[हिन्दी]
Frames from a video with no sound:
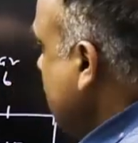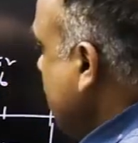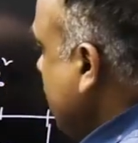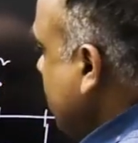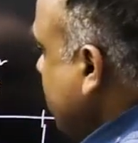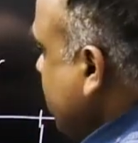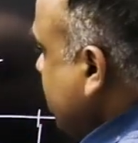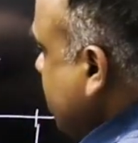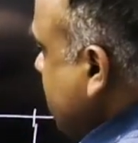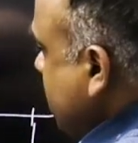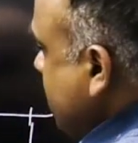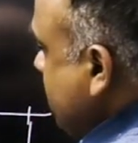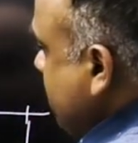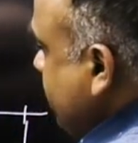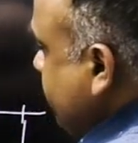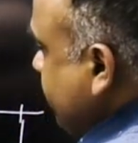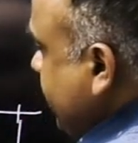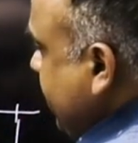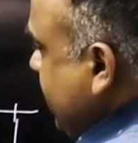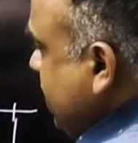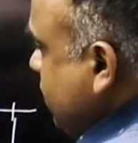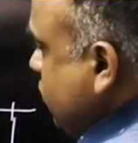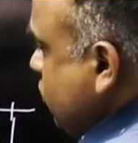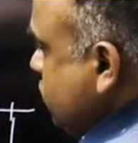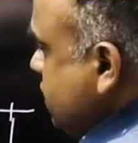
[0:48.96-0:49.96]
और अगर हम
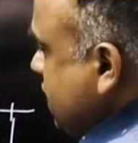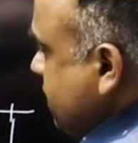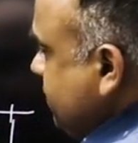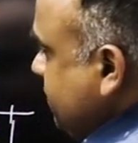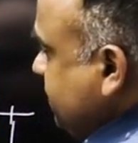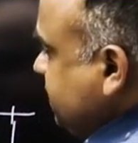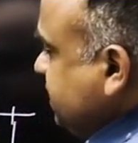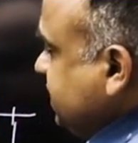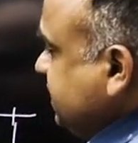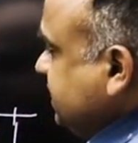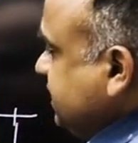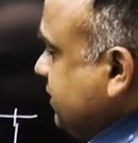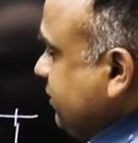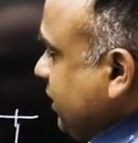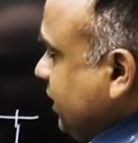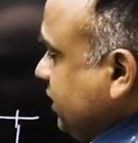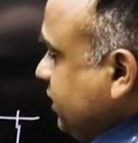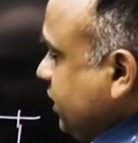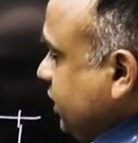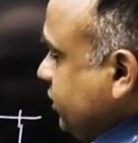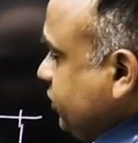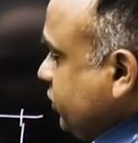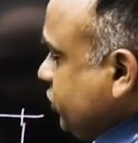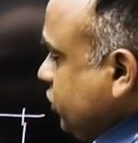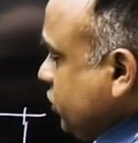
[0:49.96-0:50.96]
अप्रैल 2025 की
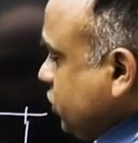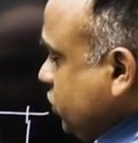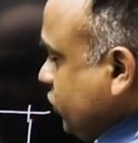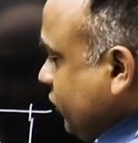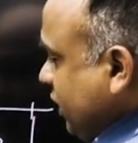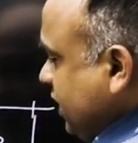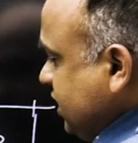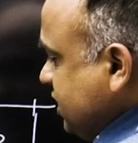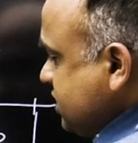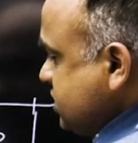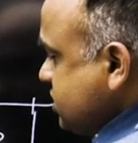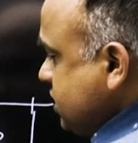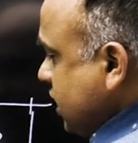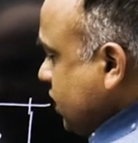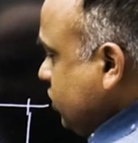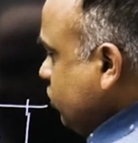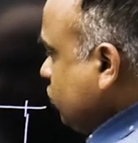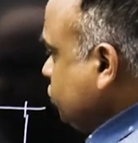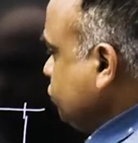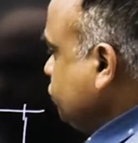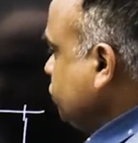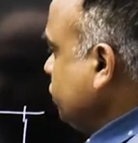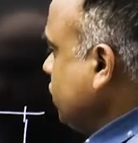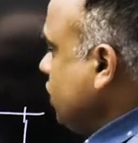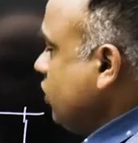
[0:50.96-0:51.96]
बात करते हैं तो ट्वेल्थ स्टार्ट
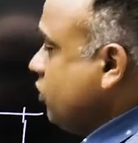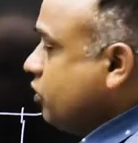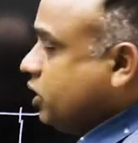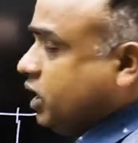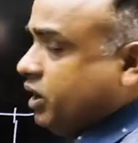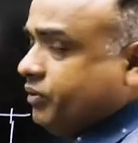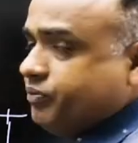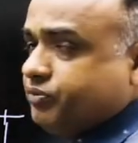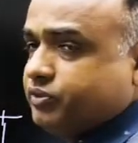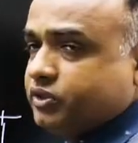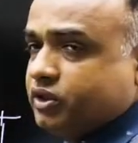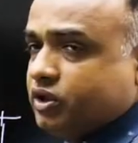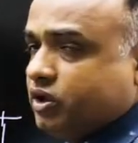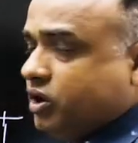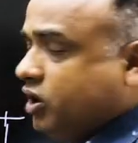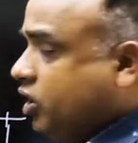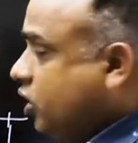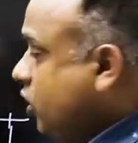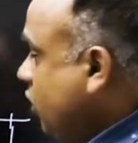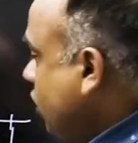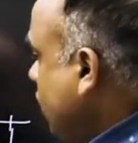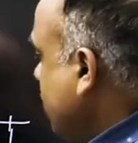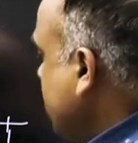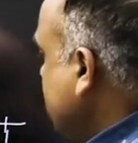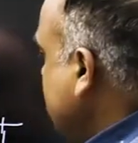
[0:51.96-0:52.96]
हो चुका होगा
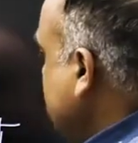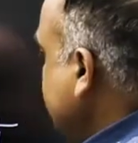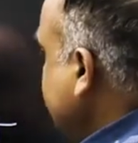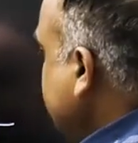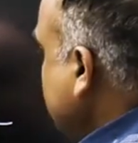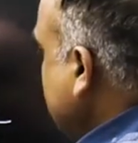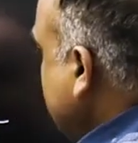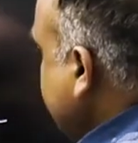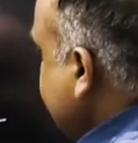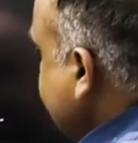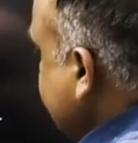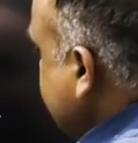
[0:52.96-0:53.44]
और अगर हम